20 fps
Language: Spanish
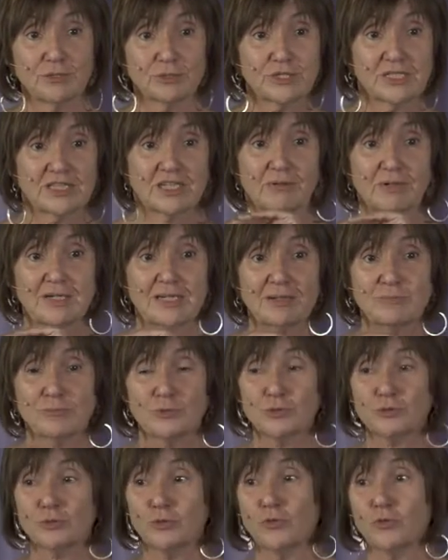los que
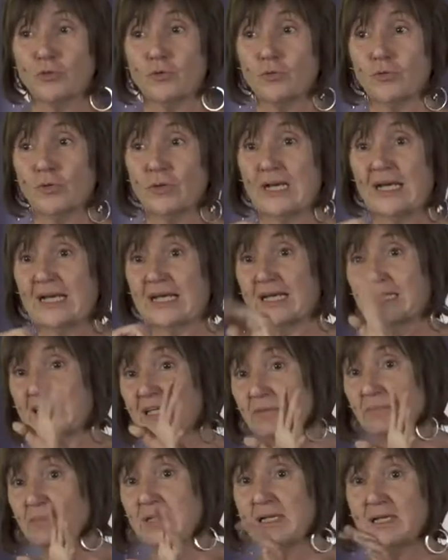trabajamos o en la
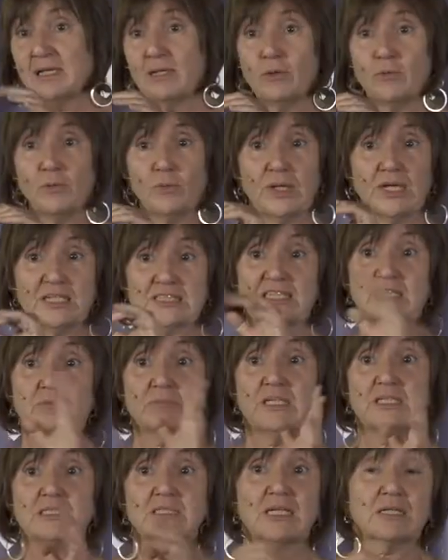academia o en las
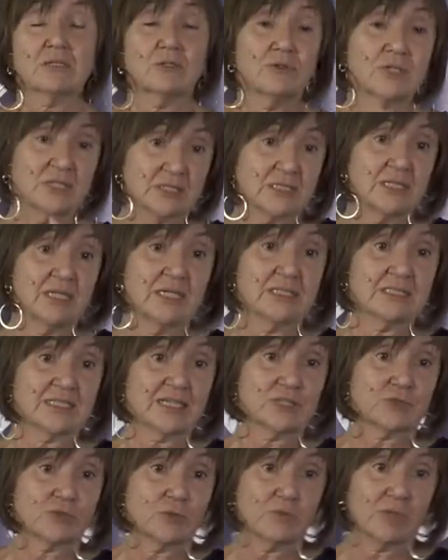administraciones y en este
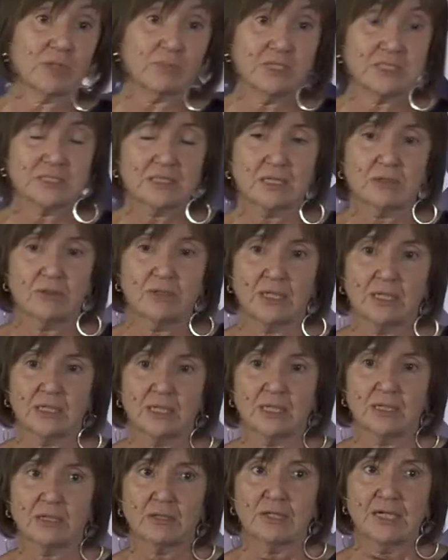caso en una administración
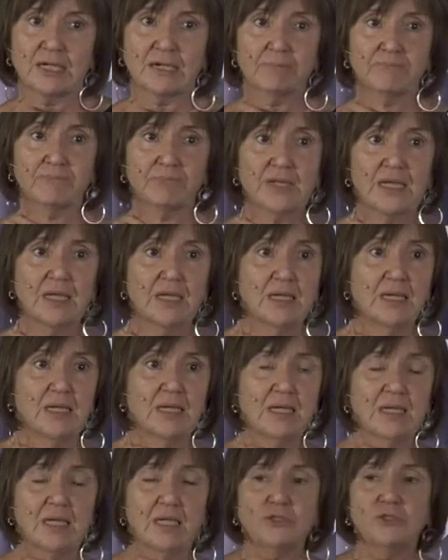internacional.
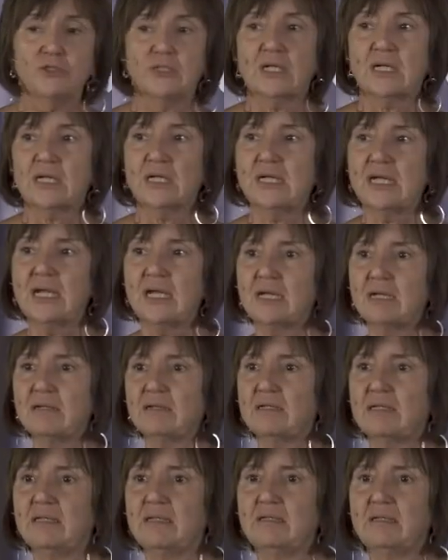Yo querría,
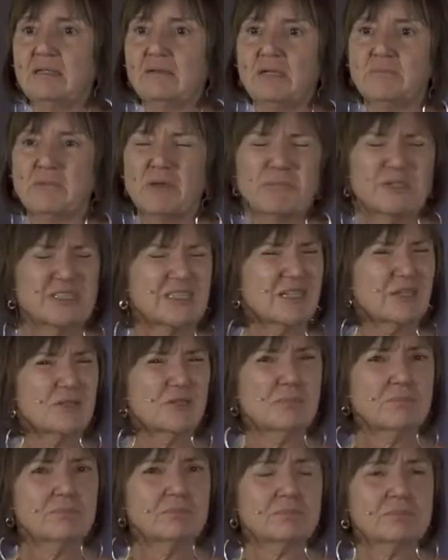y, mi
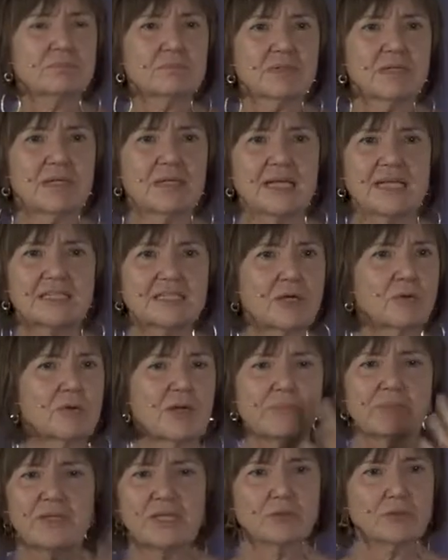presentación eh, la he estado
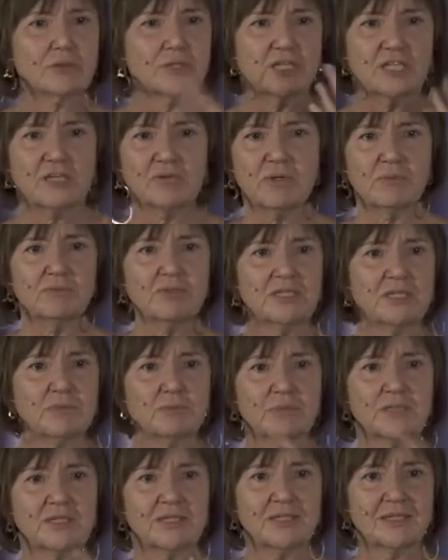cambiando continuamente
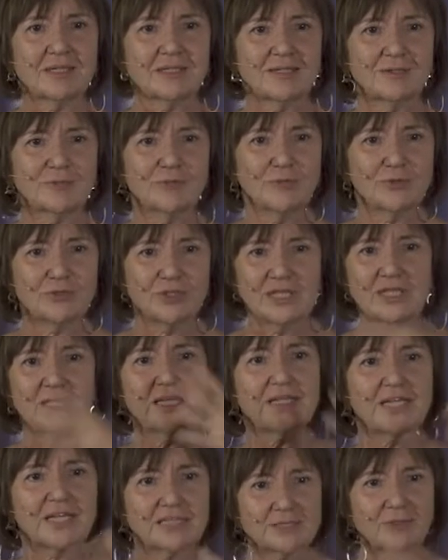porque uno tiene
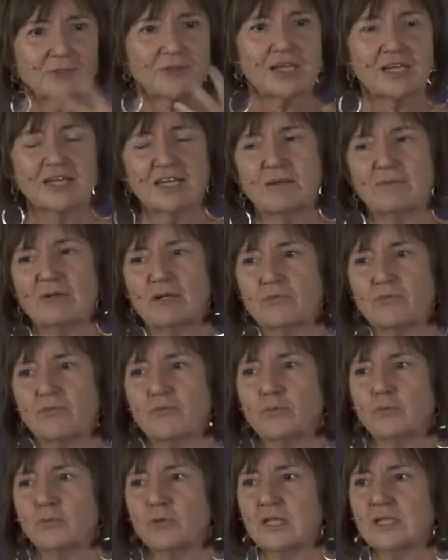ideas de lo que quiere hablar sobre
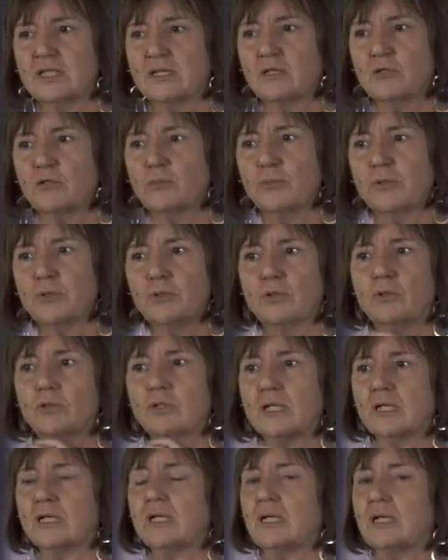el futuro del trabajo, pero yo
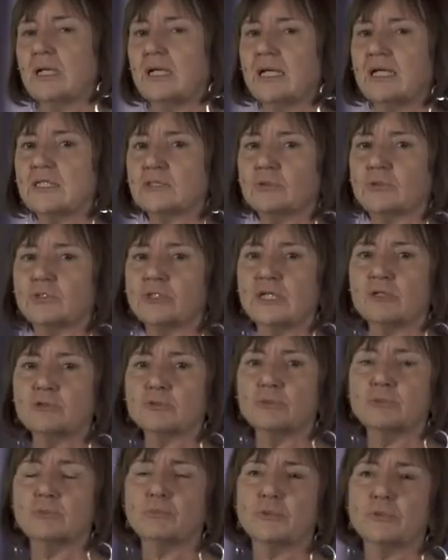lo que querría es
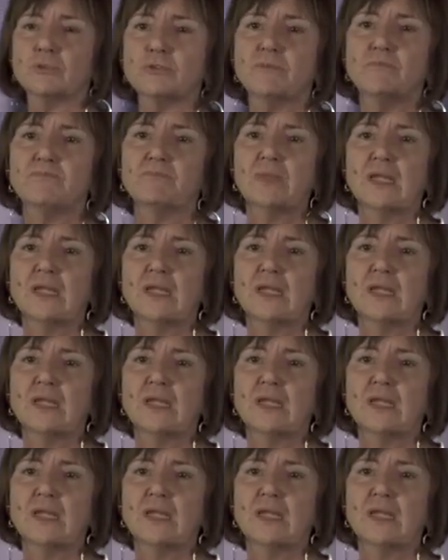contaros un poco